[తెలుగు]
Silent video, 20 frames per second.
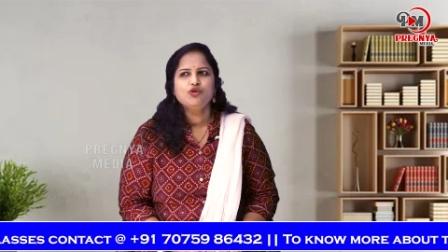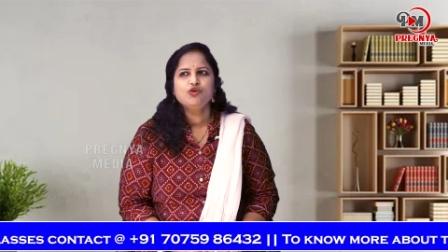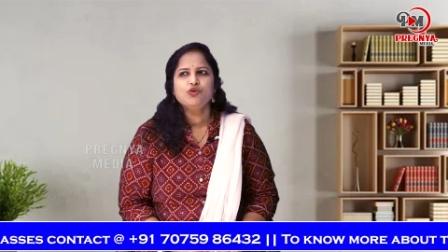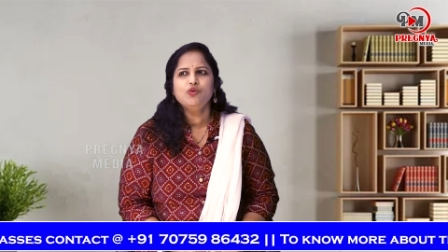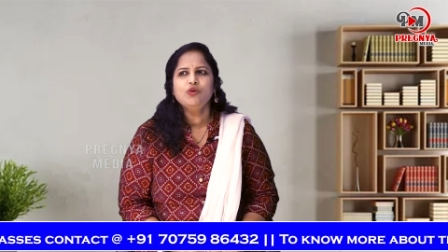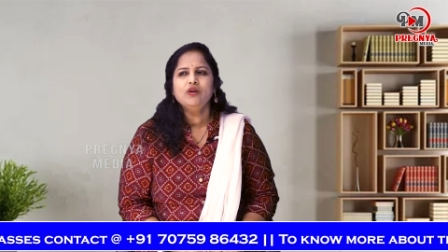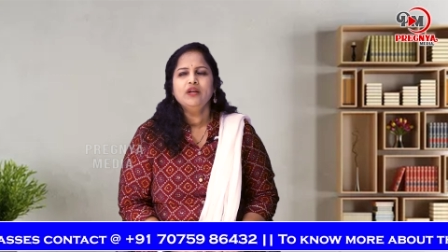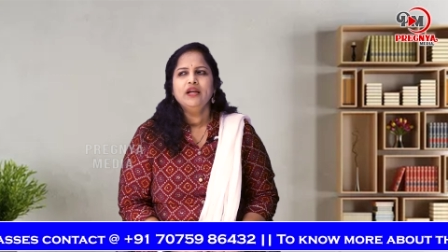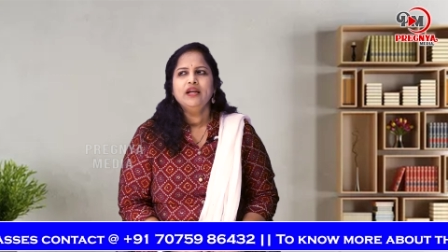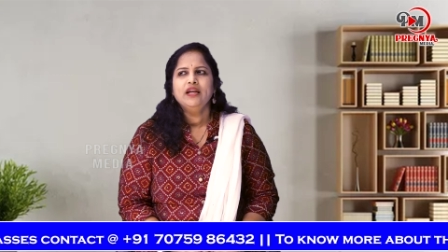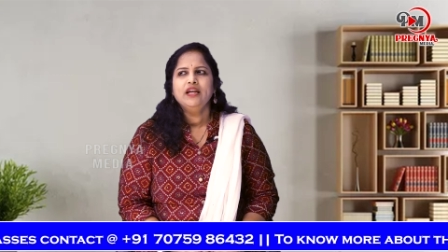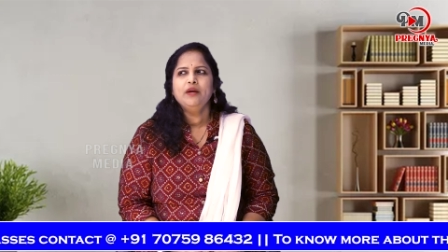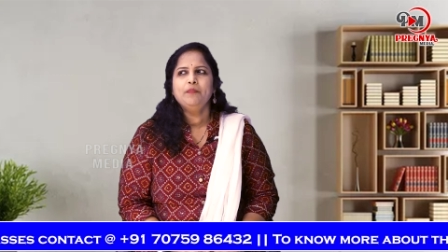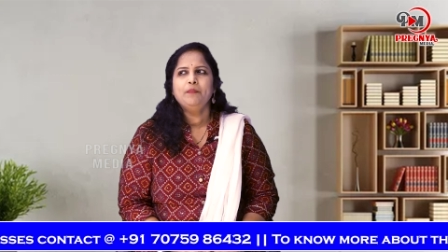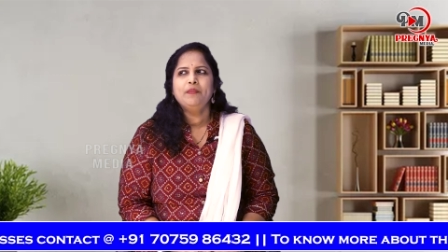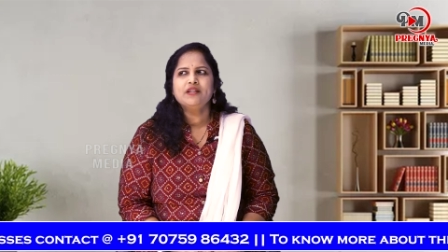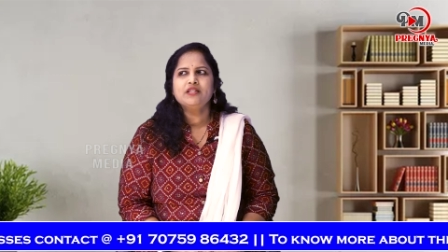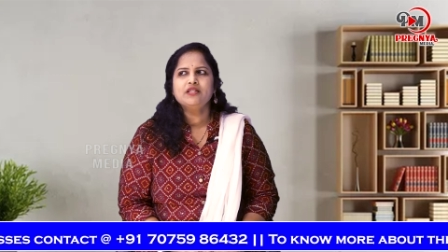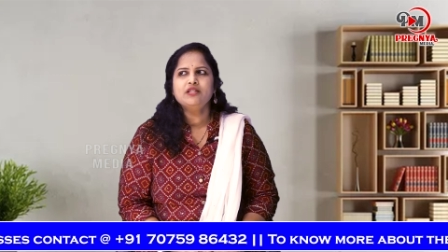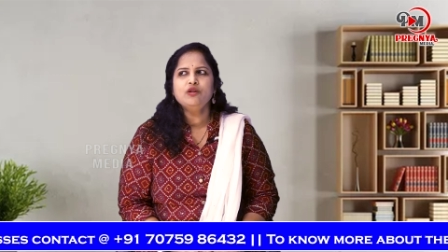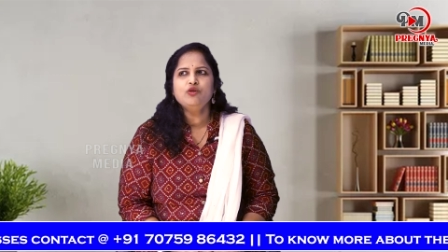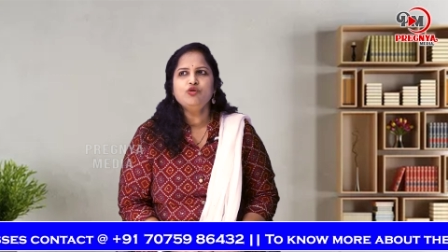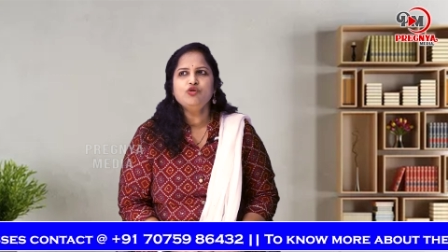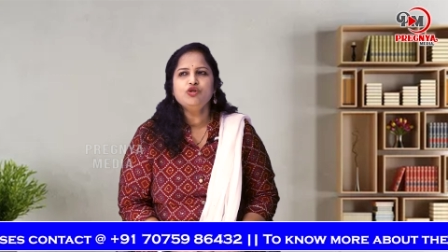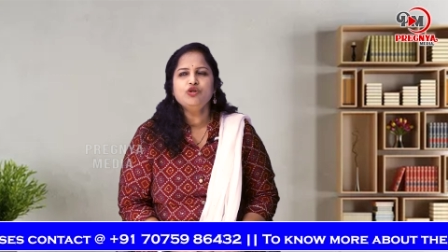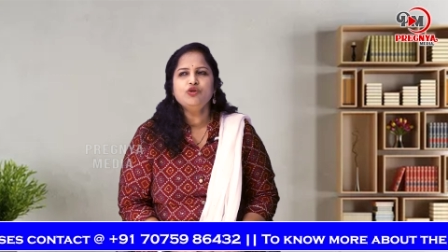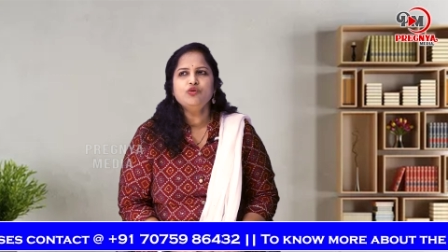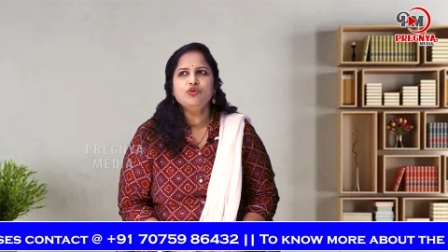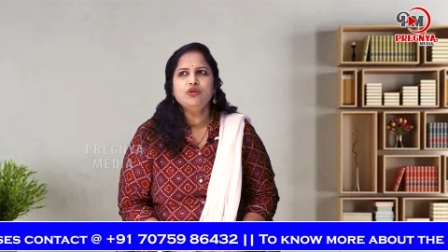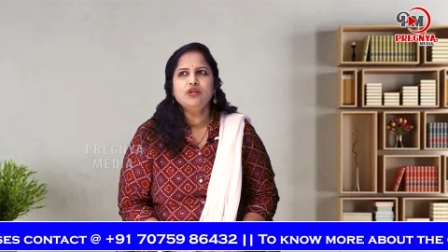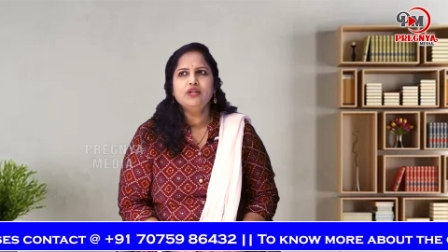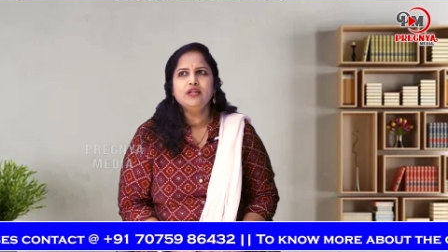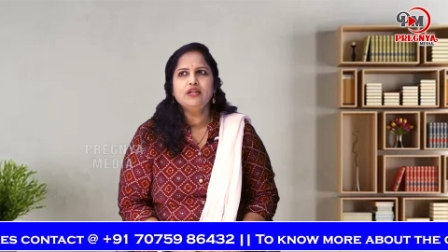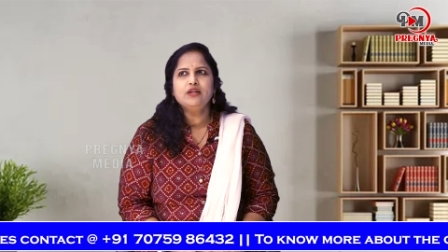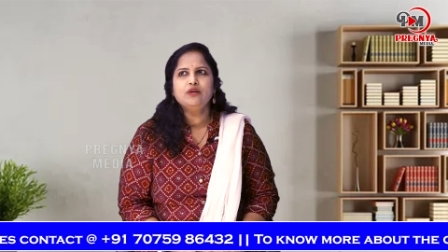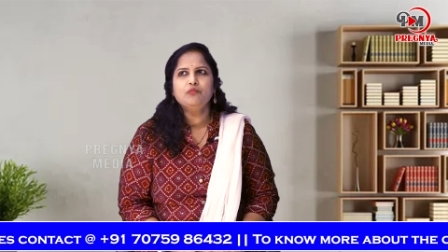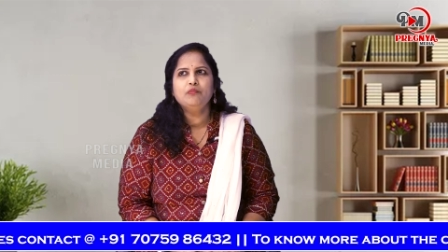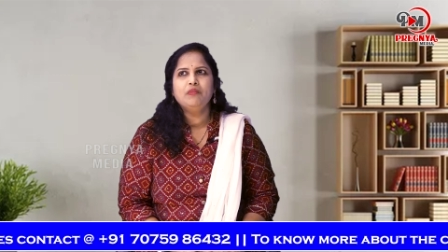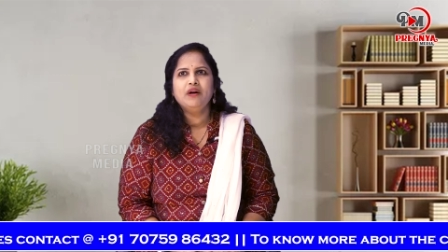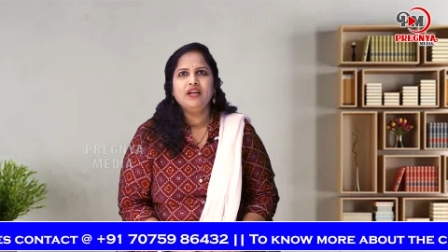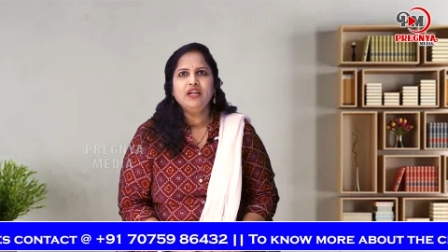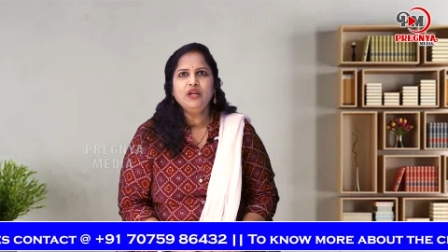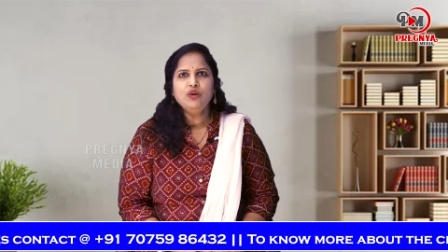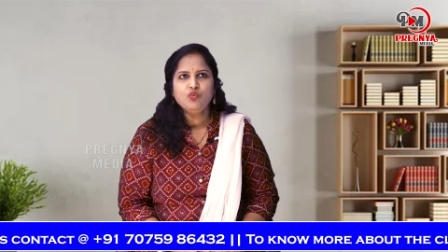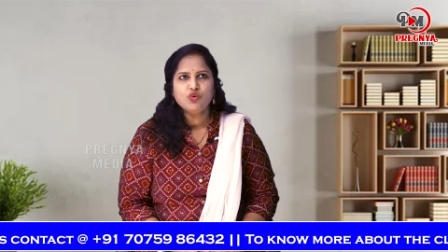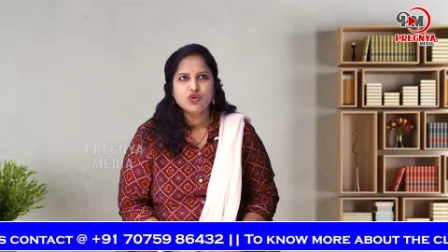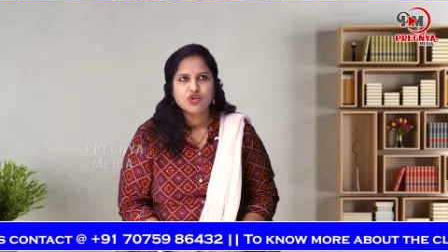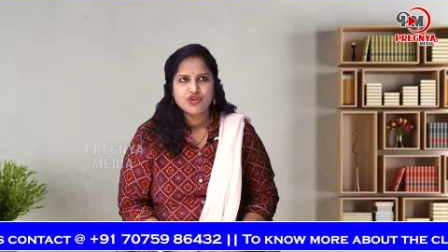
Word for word: సో ఈ పర్సన్ నుంచి నీకు మనీ